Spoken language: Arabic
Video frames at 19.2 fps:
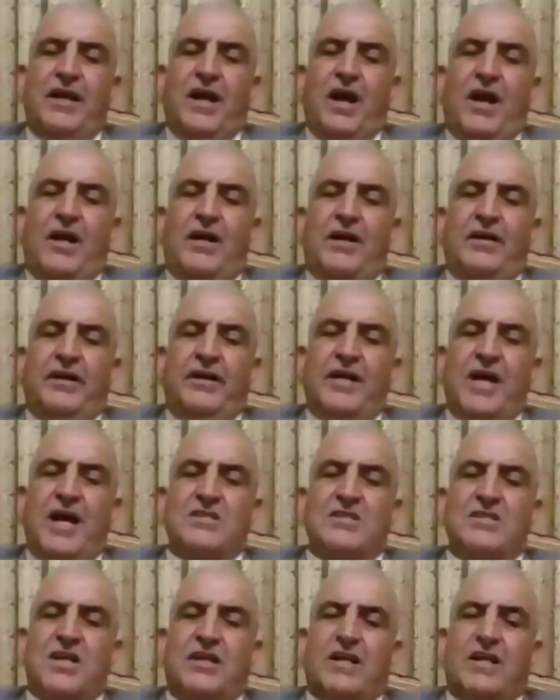
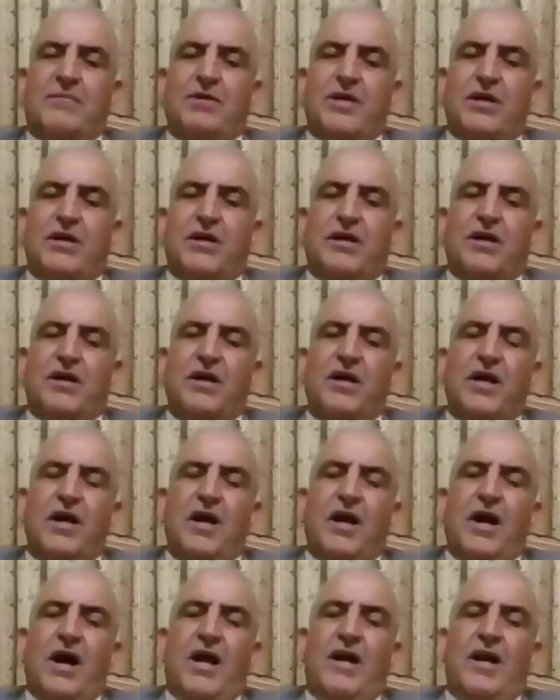الانحياز الكبير
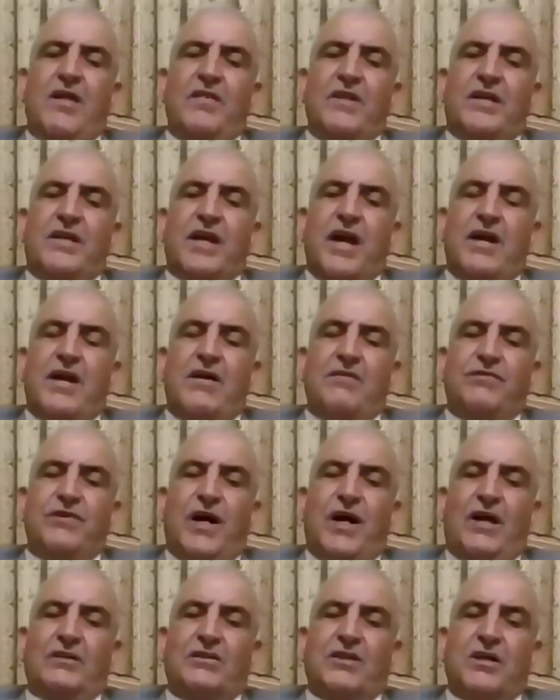الذي كان في
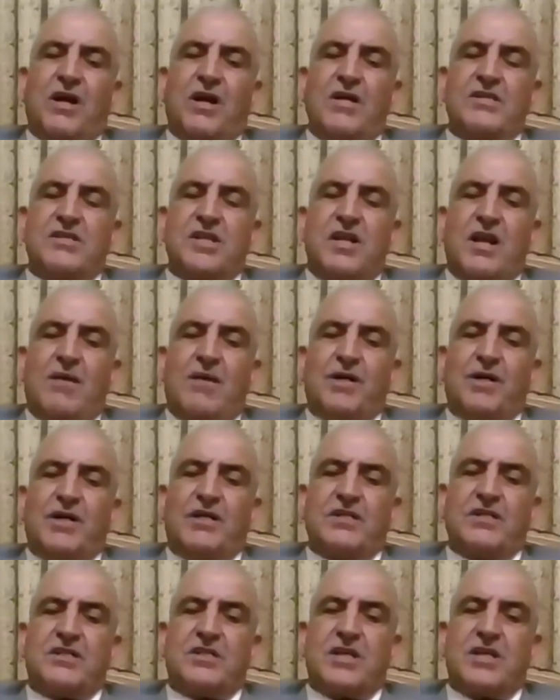عهد الرئيس
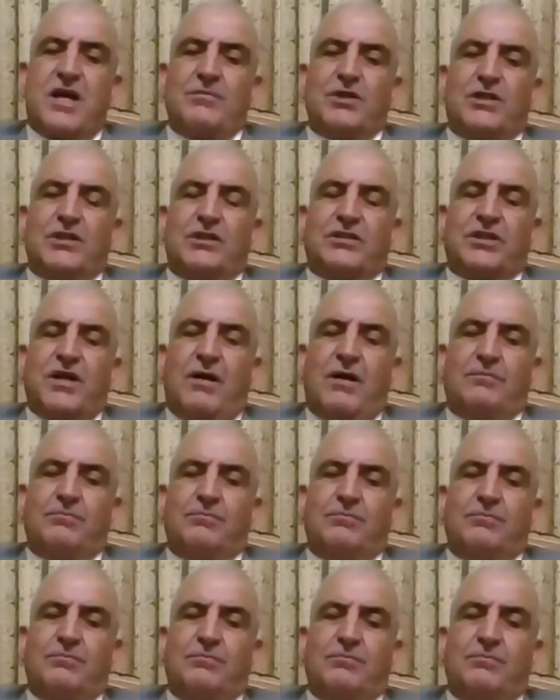الامريكي السابق ترامب